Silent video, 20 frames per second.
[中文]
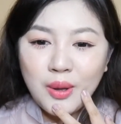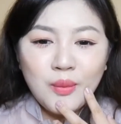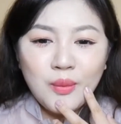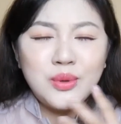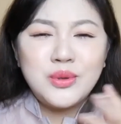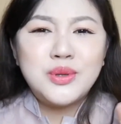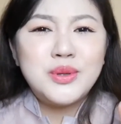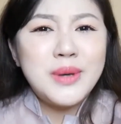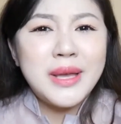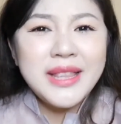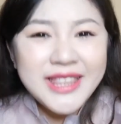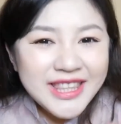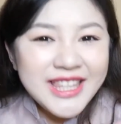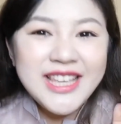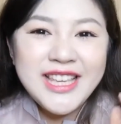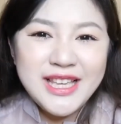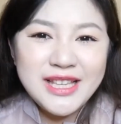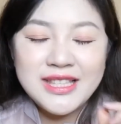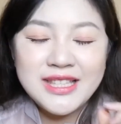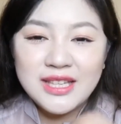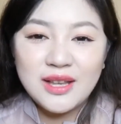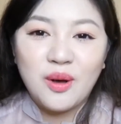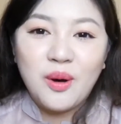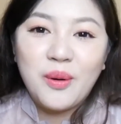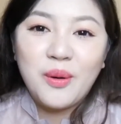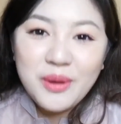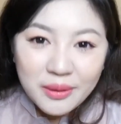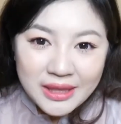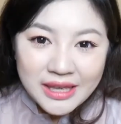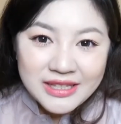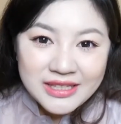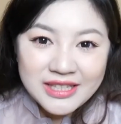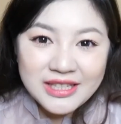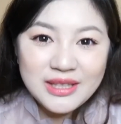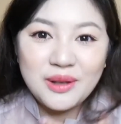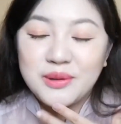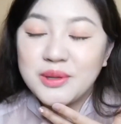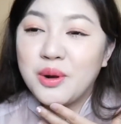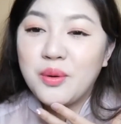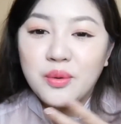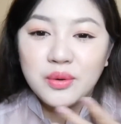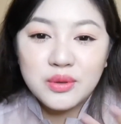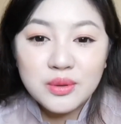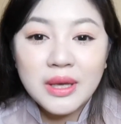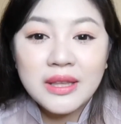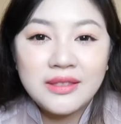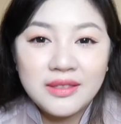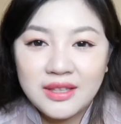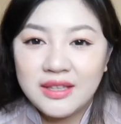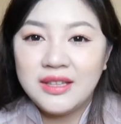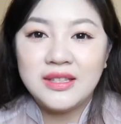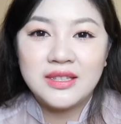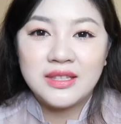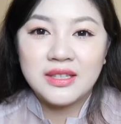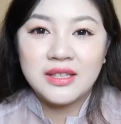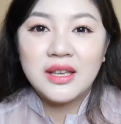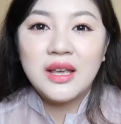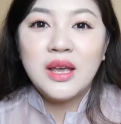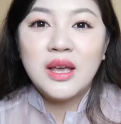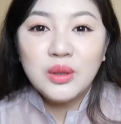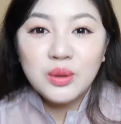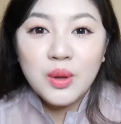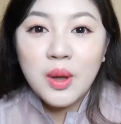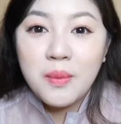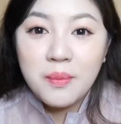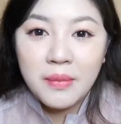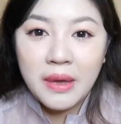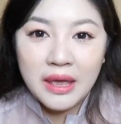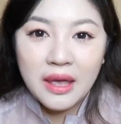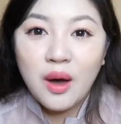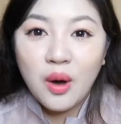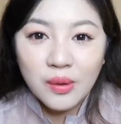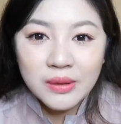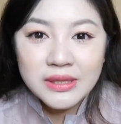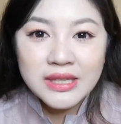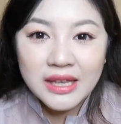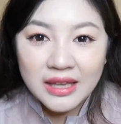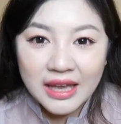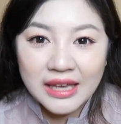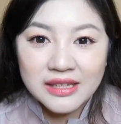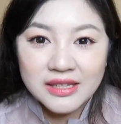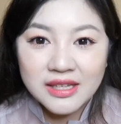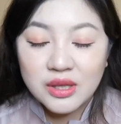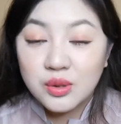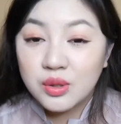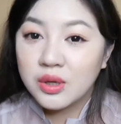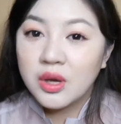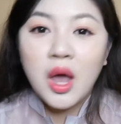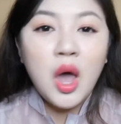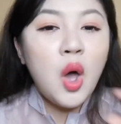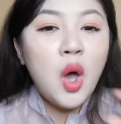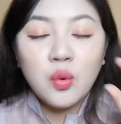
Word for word: 我居然第一次，我有点激动，就我居然第一次对玫红色感兴趣。